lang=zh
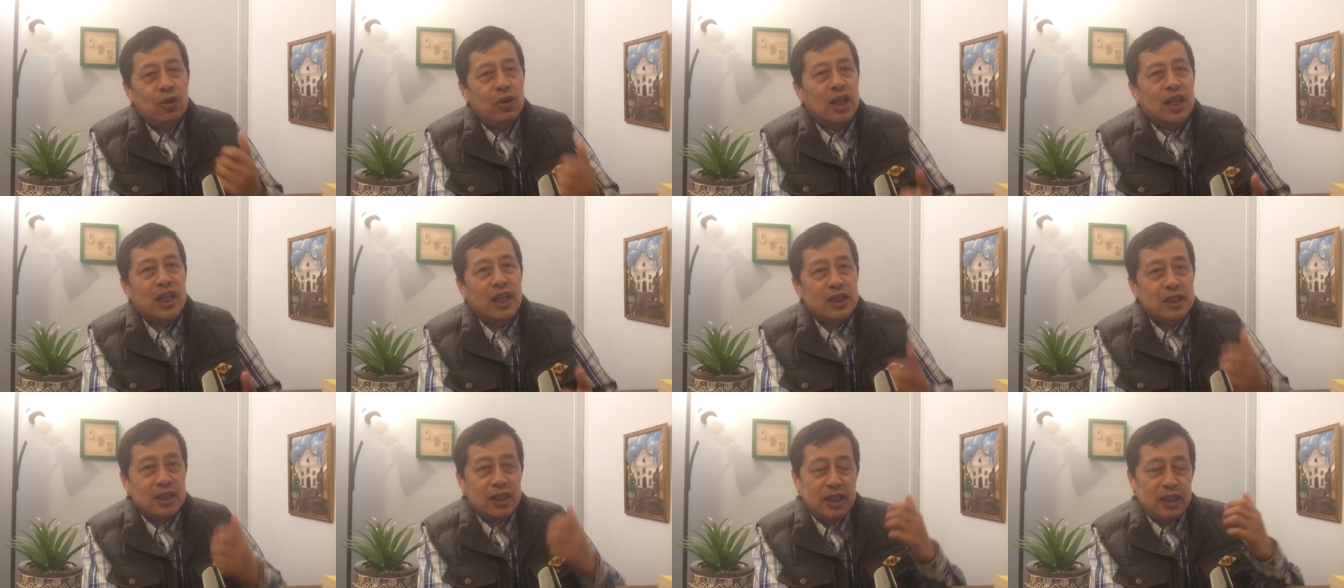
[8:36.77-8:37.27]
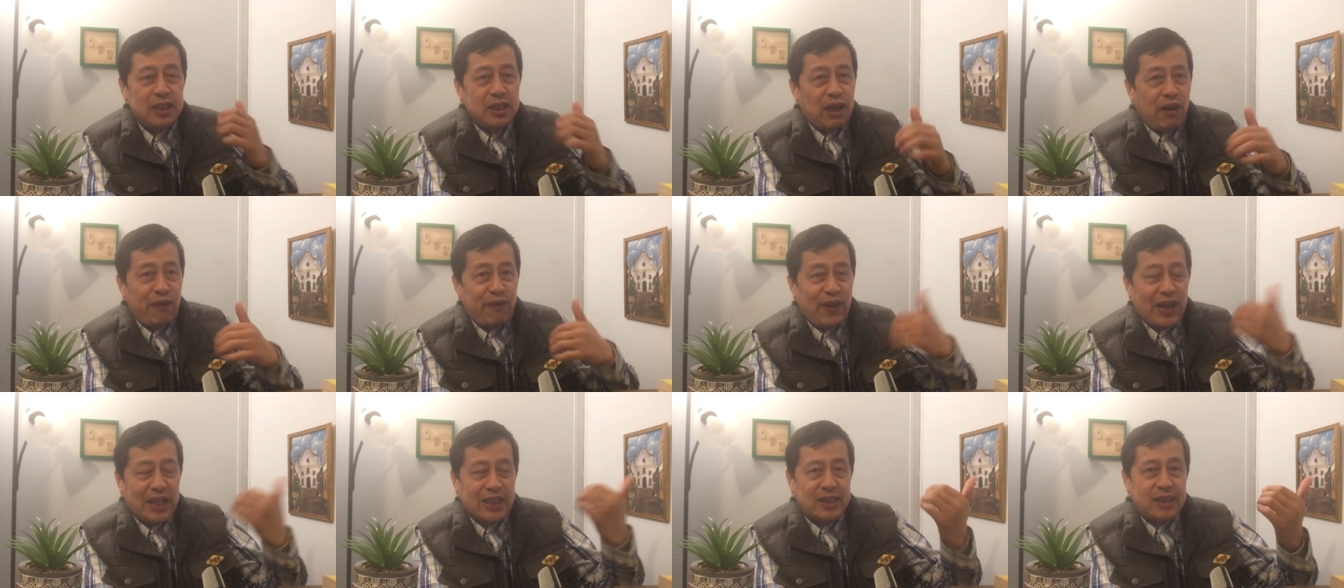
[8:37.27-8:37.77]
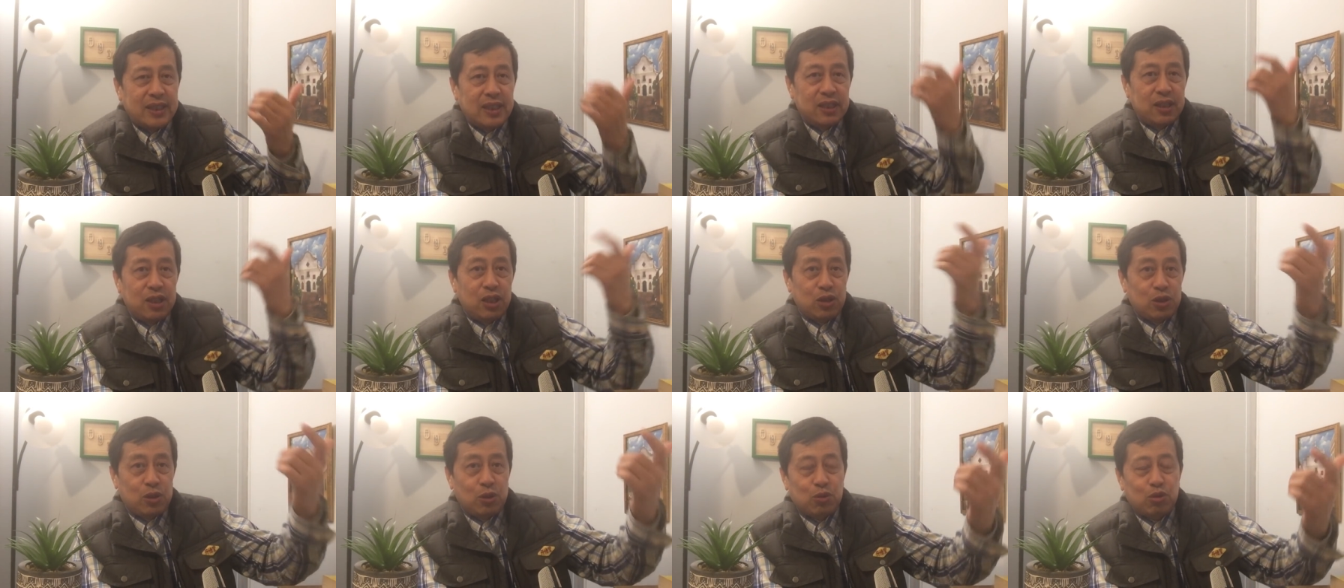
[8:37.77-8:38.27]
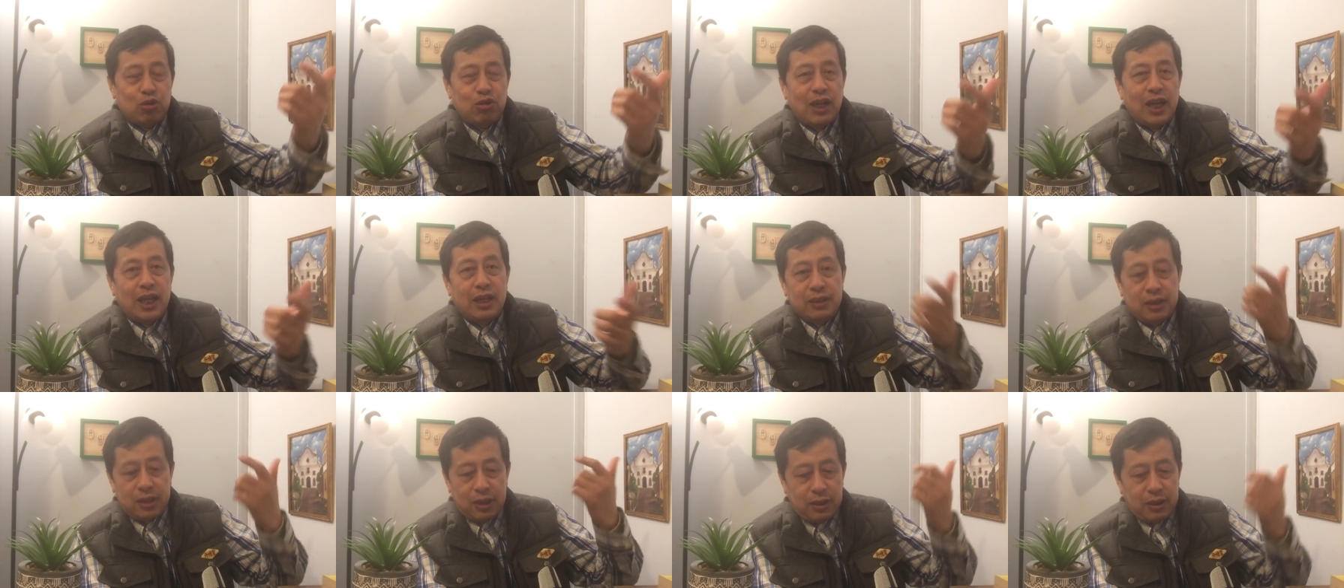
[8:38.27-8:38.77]
但是人家反思了就走出
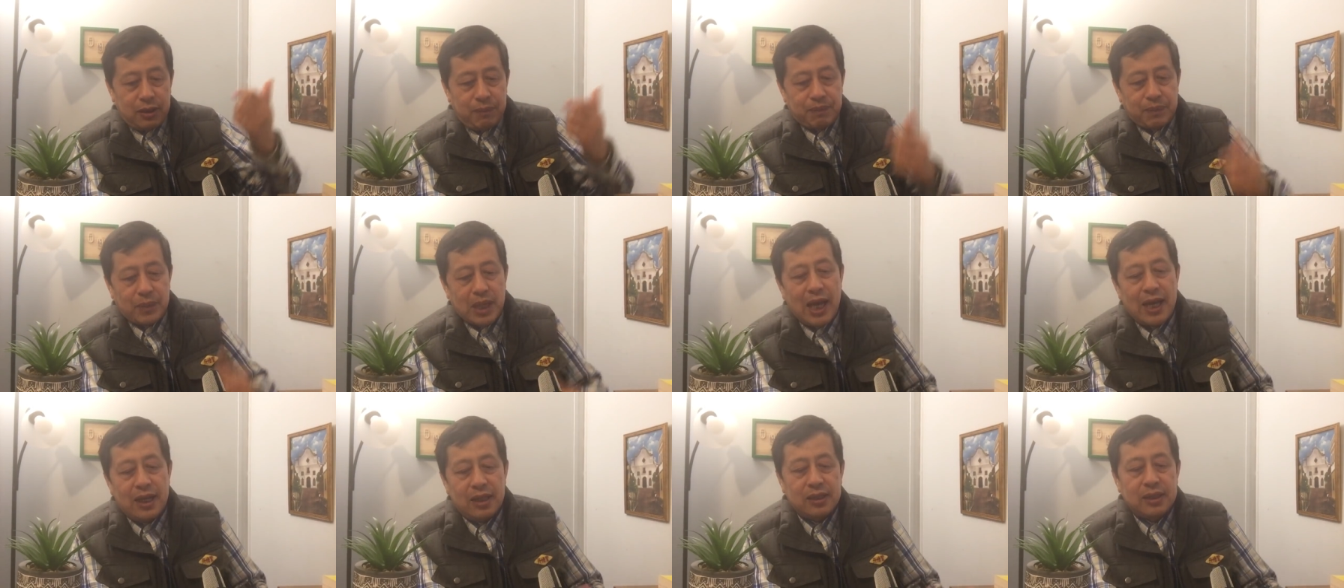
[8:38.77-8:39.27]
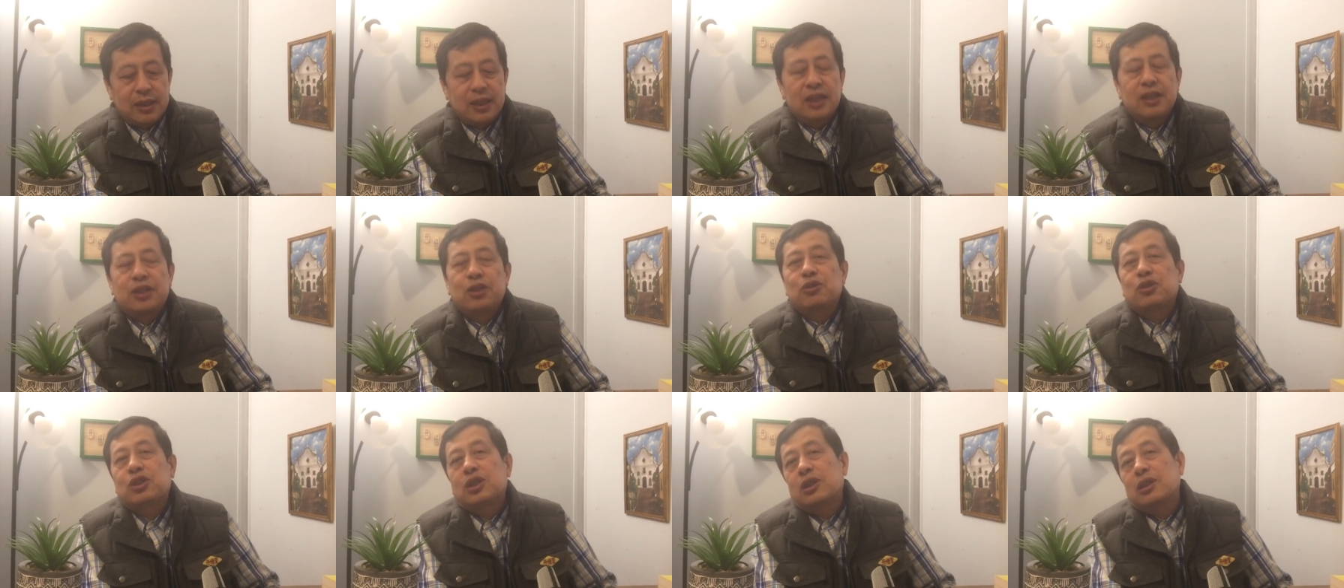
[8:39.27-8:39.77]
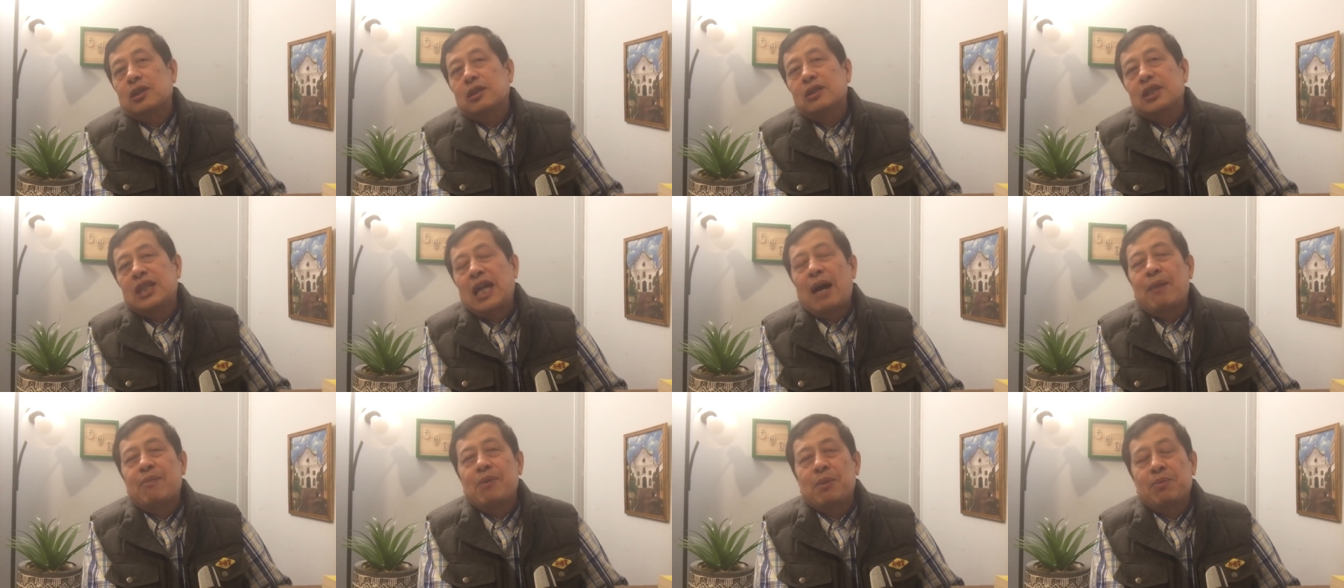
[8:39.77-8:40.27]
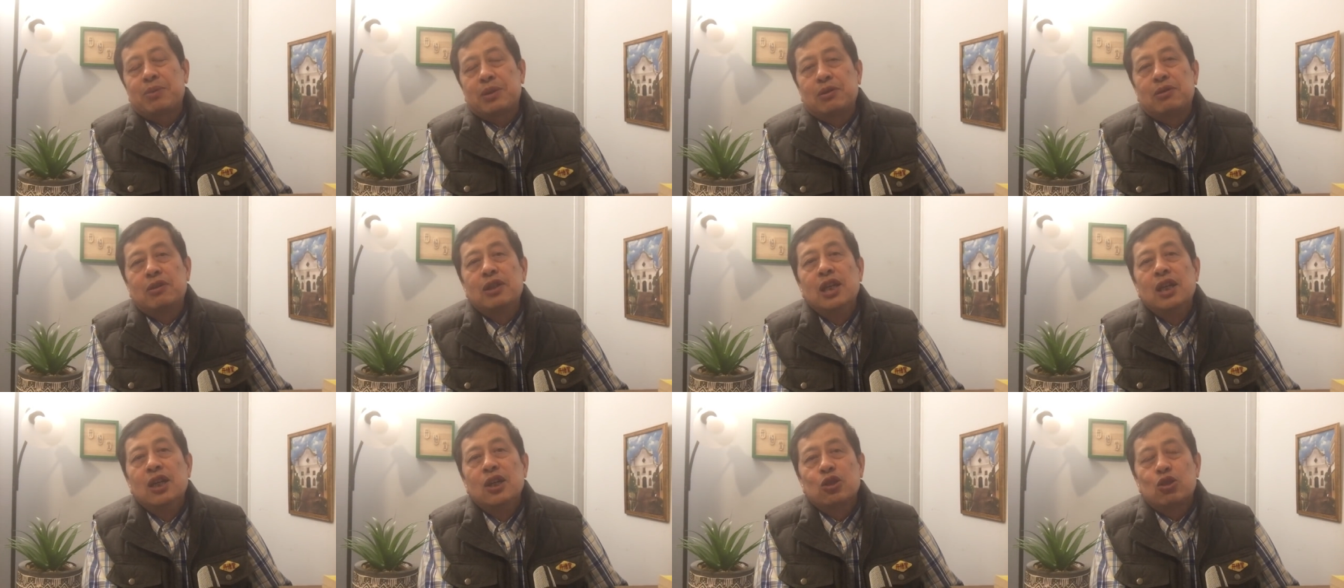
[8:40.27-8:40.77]
来，是哎，这就是差别不同。